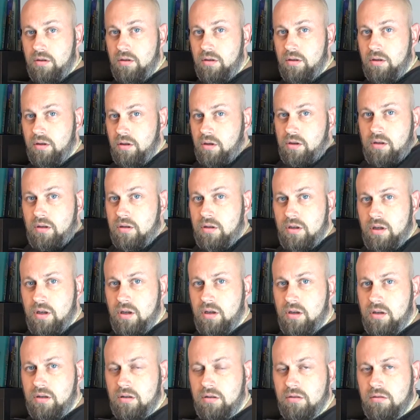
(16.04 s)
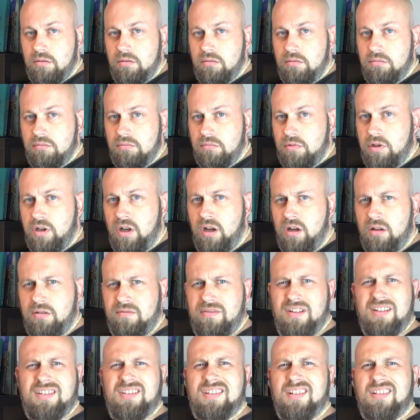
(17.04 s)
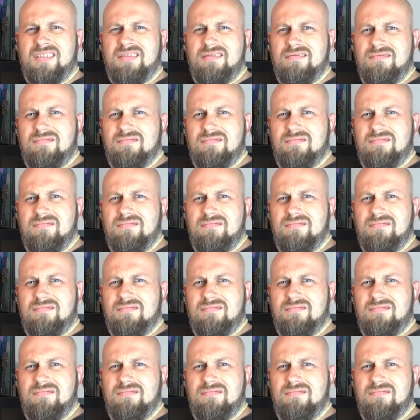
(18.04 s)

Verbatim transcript: Äh, ja, klar, was denn?